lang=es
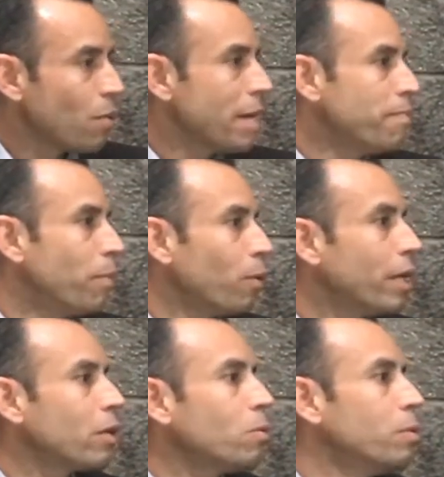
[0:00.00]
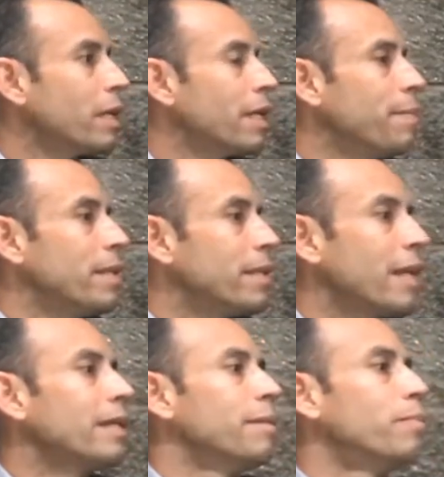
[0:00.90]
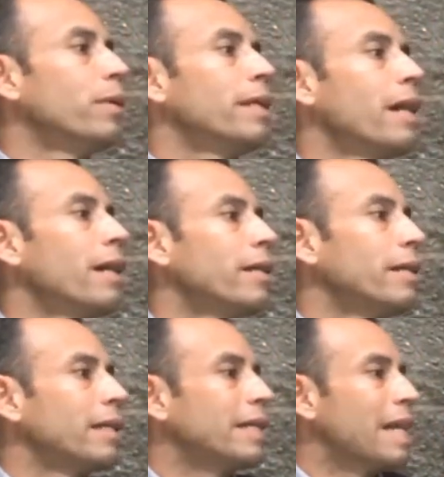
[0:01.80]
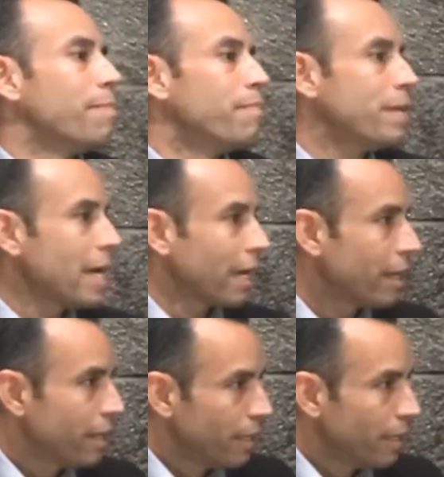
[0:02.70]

no hay poder gubernamental que pueda eh, cambiar